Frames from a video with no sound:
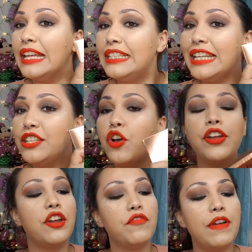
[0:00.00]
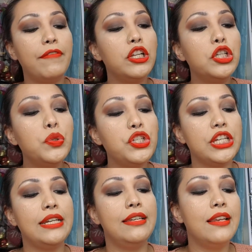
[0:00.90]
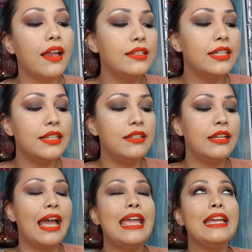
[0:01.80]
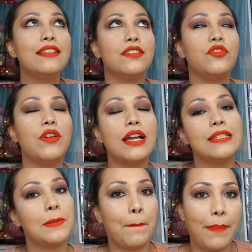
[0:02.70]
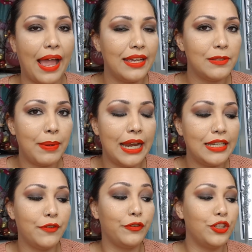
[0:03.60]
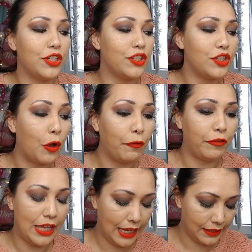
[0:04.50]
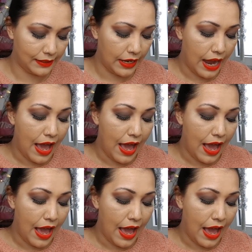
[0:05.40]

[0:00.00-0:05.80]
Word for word: die neue Revolution London Extra Spice Palette von der Sof X.